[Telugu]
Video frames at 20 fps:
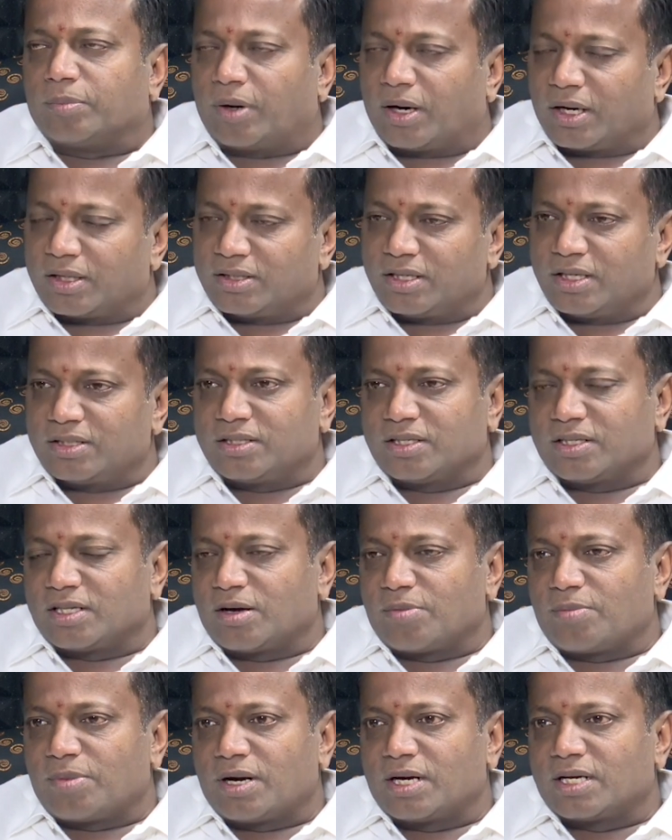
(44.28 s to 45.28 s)
భారతీయ
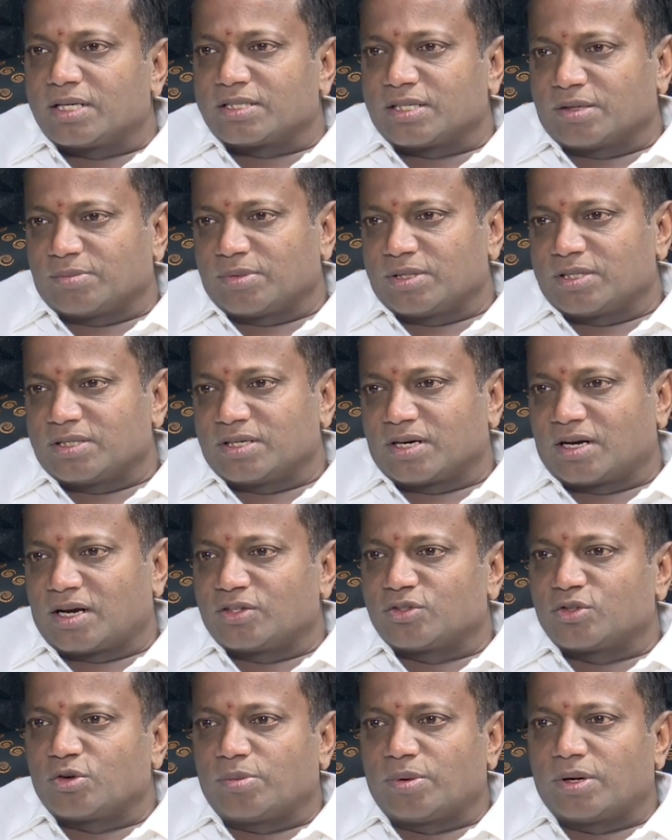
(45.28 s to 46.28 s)
జనతా పార్టీకి సంబంధించిన
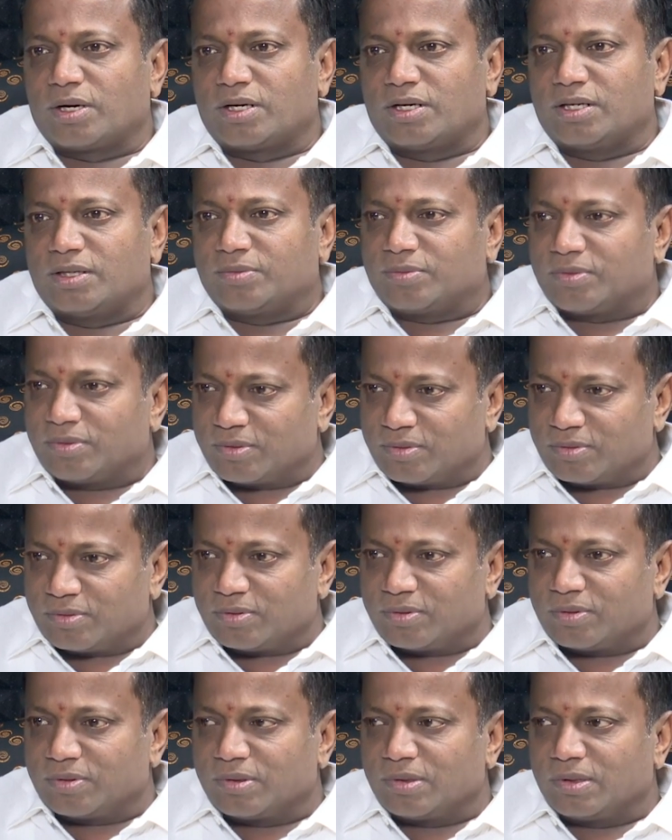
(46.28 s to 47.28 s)
రాజగోపాల్ రెడ్డి
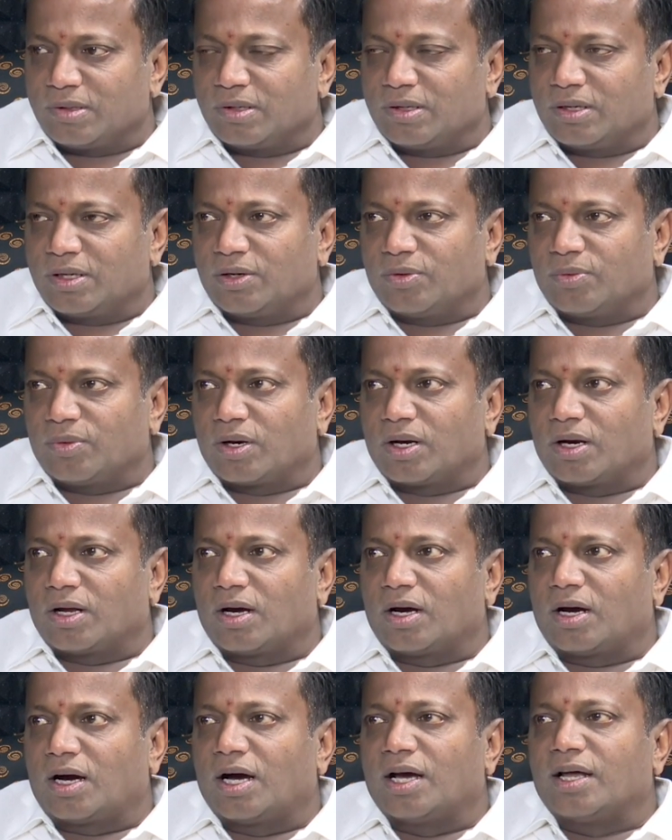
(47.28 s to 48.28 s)
ఇవాళ
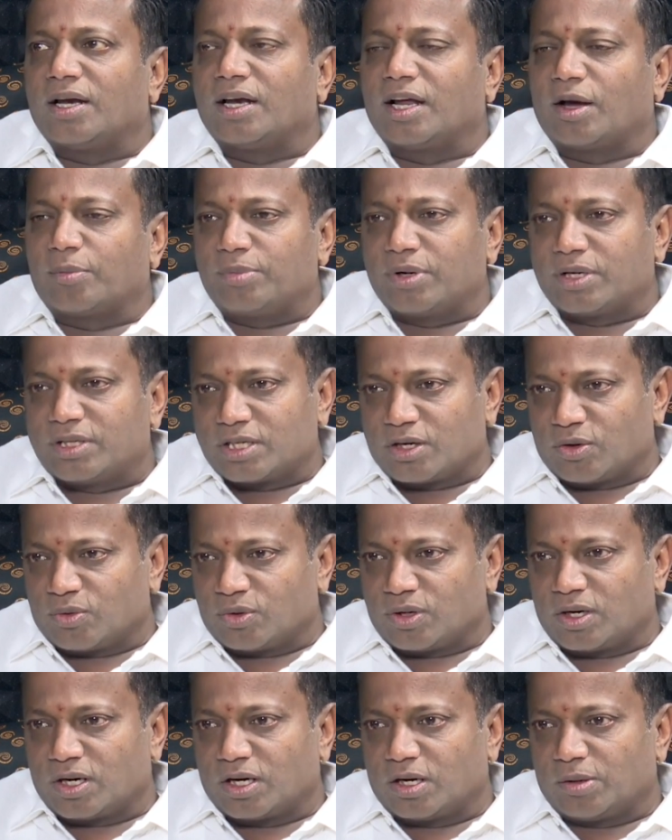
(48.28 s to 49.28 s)
ఆయన్నే అభ్యర్థిగా
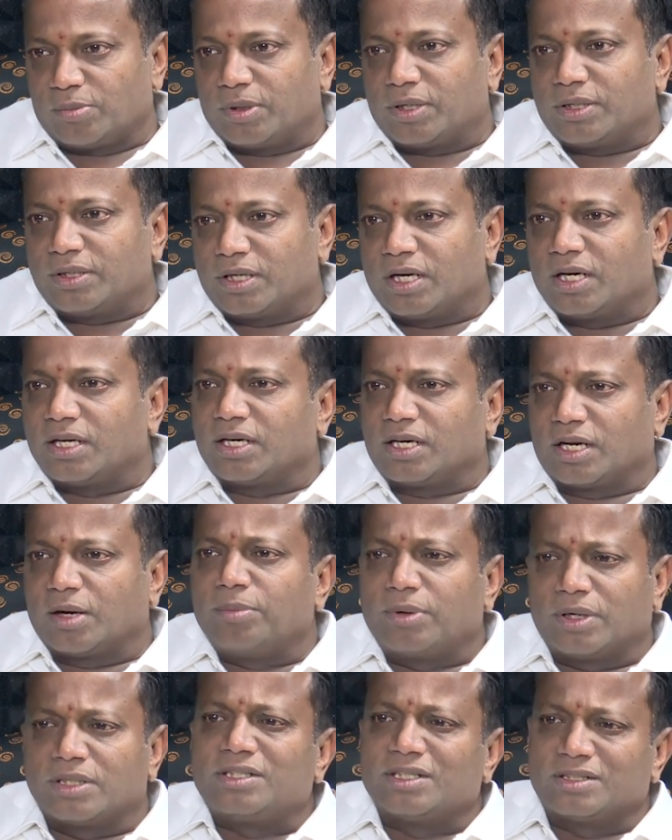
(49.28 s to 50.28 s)
ఉన్నాడు కాబట్టి ఆయన్నే
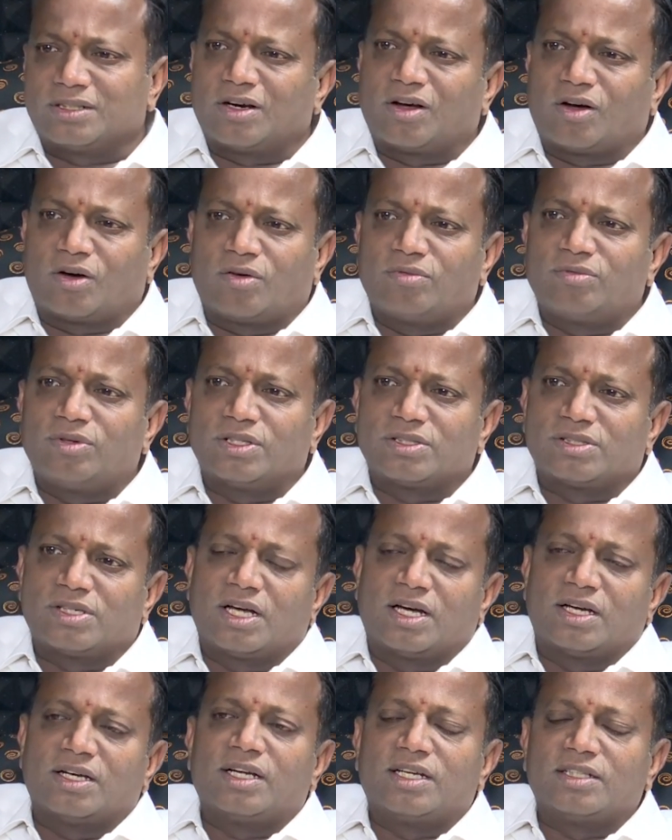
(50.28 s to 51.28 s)
అభ్యర్థి అవుతాడు
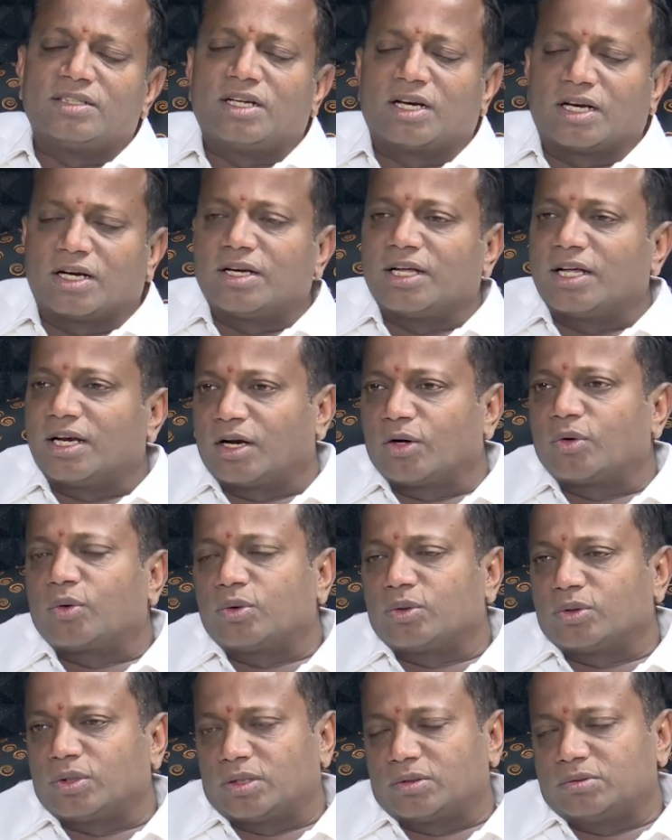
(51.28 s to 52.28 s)
ఆబ్వియస్లీ ఆయన్నే అవుతాడని నేను
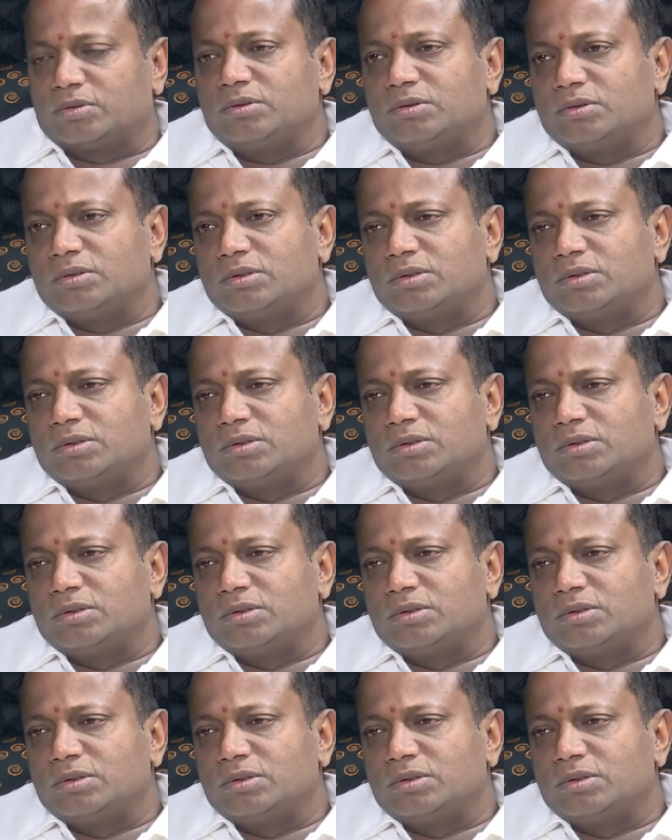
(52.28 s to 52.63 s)
అనుకుంటున్నాను